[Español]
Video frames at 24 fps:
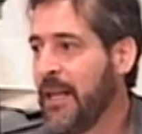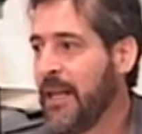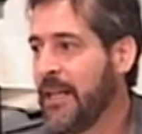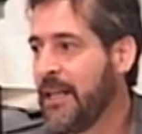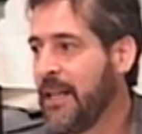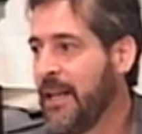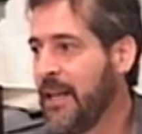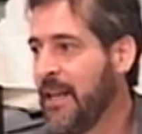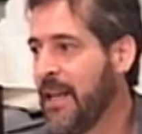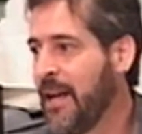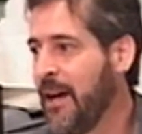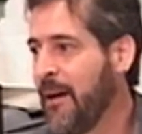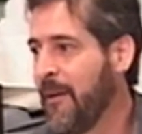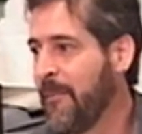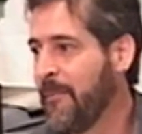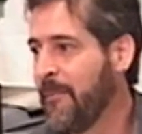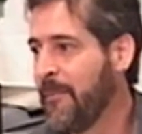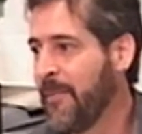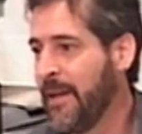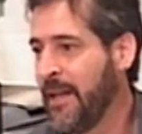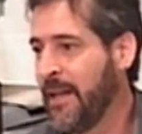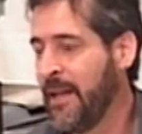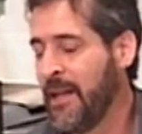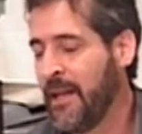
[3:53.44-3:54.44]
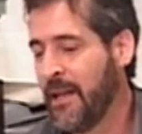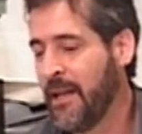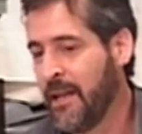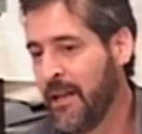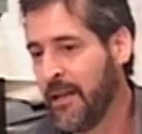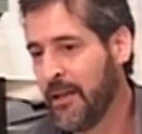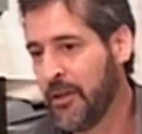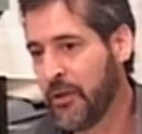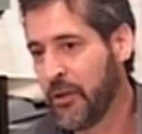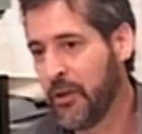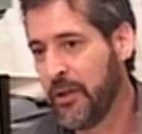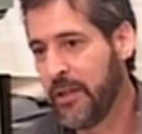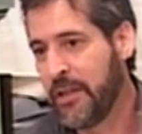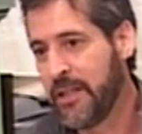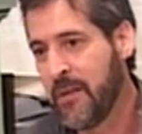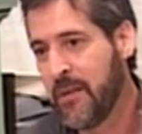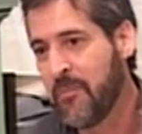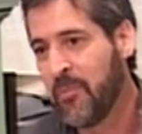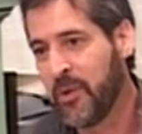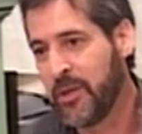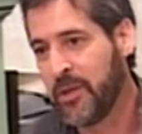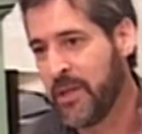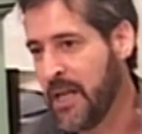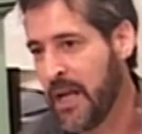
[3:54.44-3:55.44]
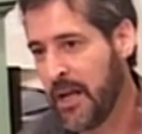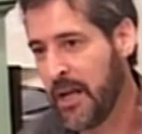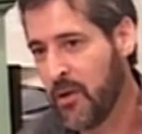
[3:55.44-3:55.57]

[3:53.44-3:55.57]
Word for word: él queda eh, todo el tiempo en